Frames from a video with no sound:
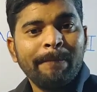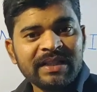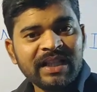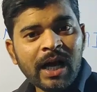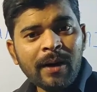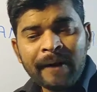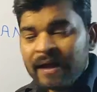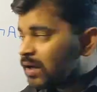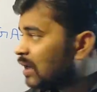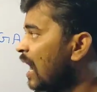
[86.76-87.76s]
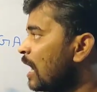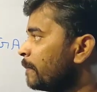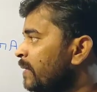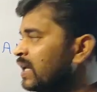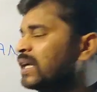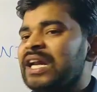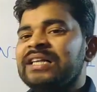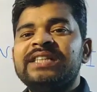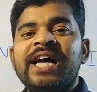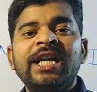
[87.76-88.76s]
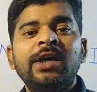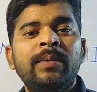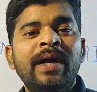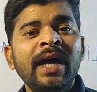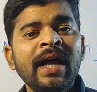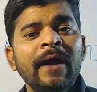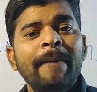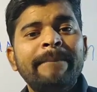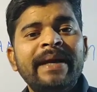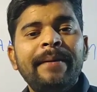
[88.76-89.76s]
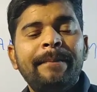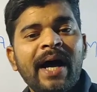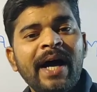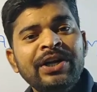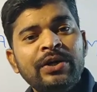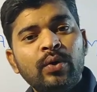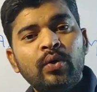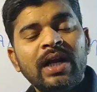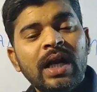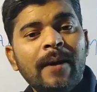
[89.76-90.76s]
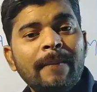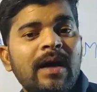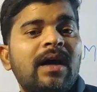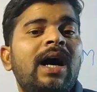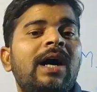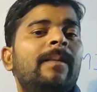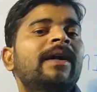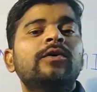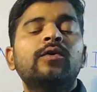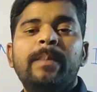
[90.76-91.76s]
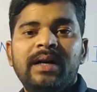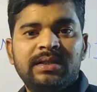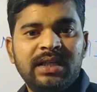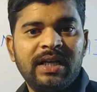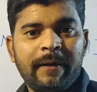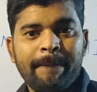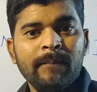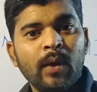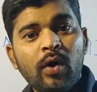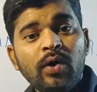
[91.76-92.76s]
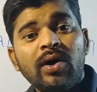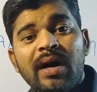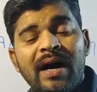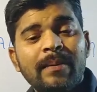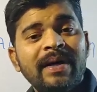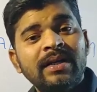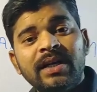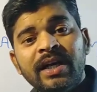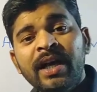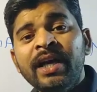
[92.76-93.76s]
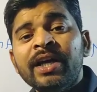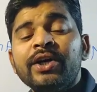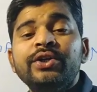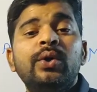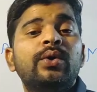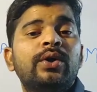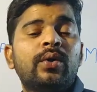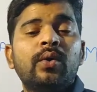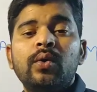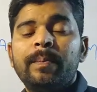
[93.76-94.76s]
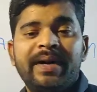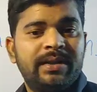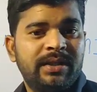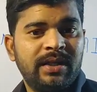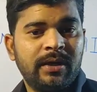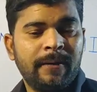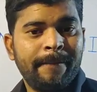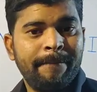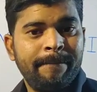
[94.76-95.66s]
मतलब कार्बनिक रसायनों में मेरे भाई टोटल हम कार्बन को पढ़ते हैं और कार्बन के यौगिकों को पढ़ते हैं